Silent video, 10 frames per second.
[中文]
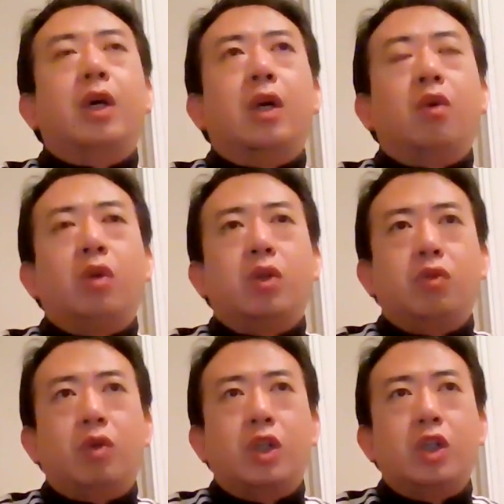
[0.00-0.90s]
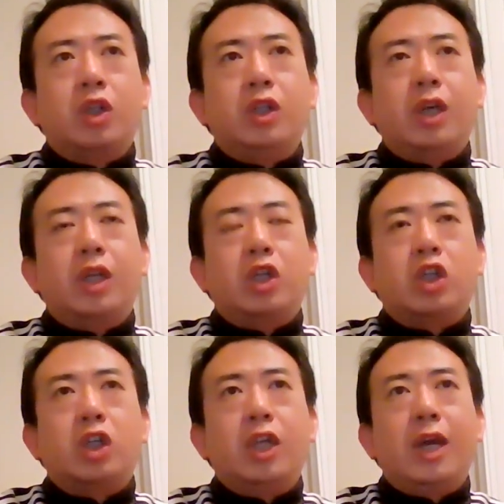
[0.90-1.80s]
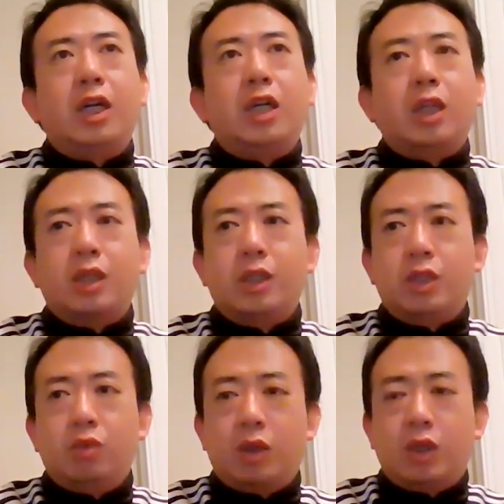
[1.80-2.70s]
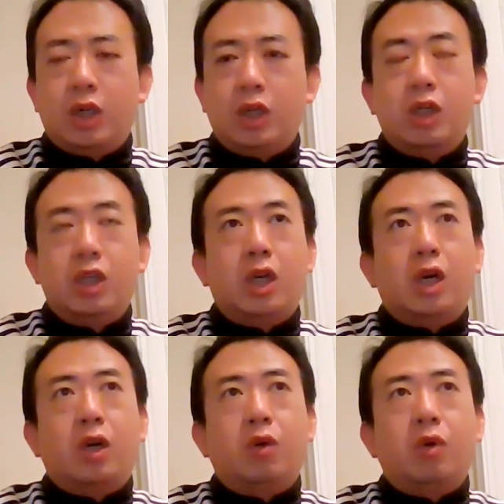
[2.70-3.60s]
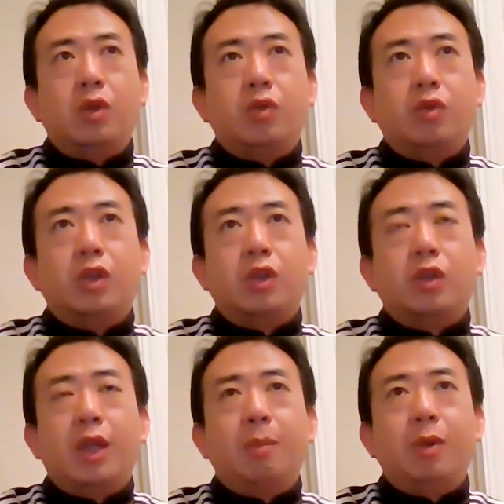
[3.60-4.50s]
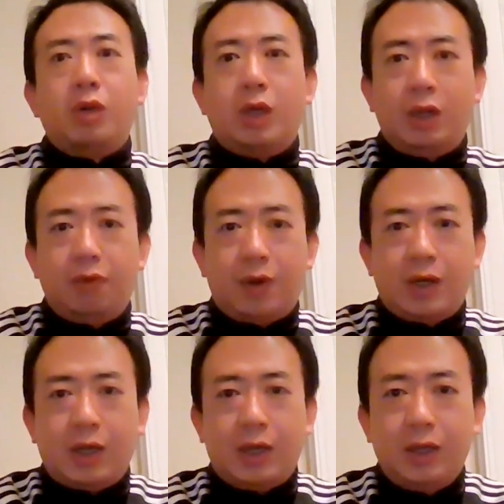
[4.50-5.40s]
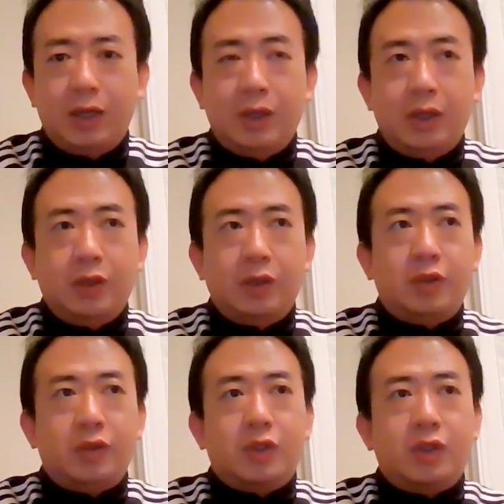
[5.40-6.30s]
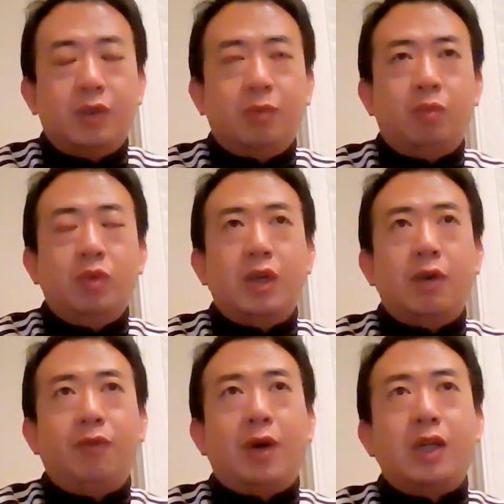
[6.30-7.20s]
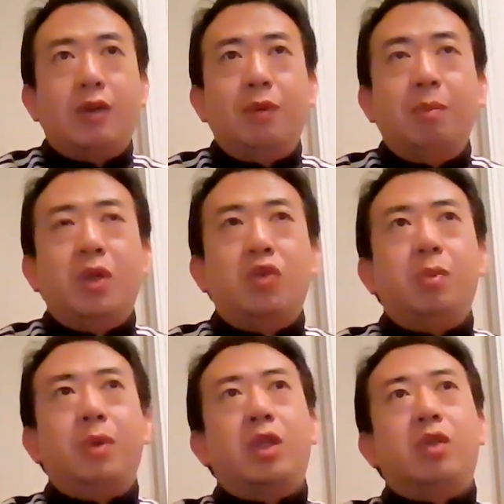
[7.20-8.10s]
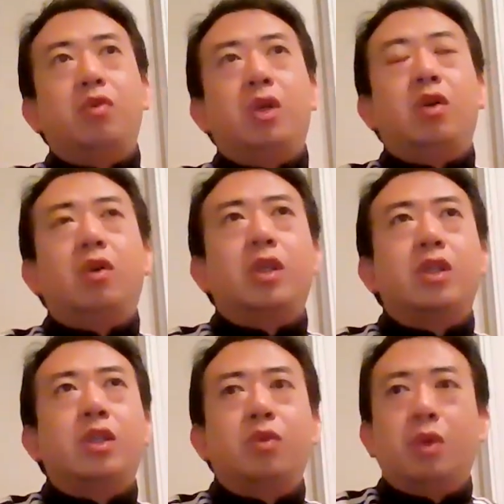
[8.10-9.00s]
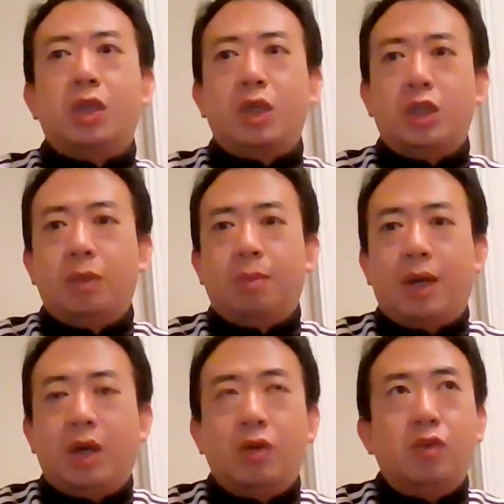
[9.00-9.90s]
啊，或者说世界的之巅上的四座城市啊，或者说是代表人类发展，就是目前发展文明水平的最高的四座城市吧。